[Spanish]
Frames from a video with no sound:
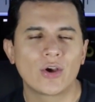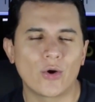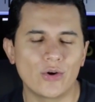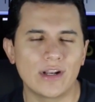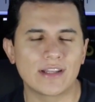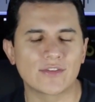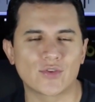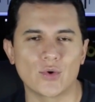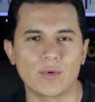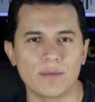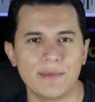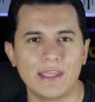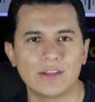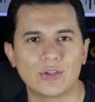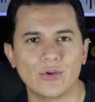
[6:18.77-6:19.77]
con el
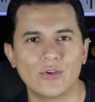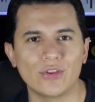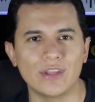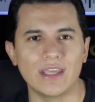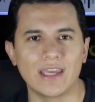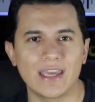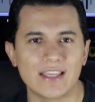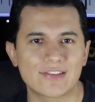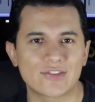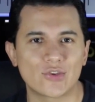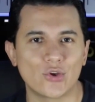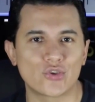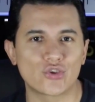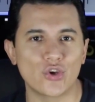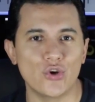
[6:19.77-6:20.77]
descubrimiento de
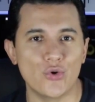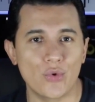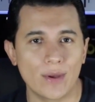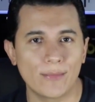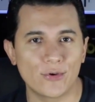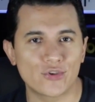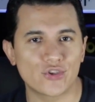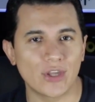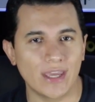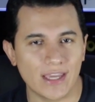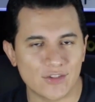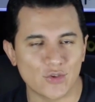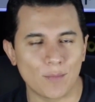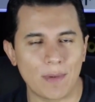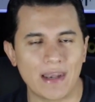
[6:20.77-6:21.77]
estos nuevos
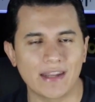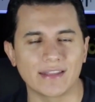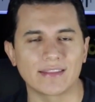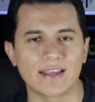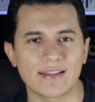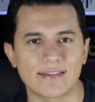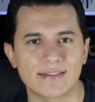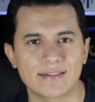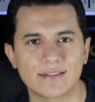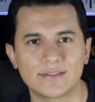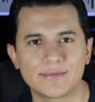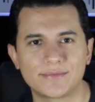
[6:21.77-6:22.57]
exoplanetas.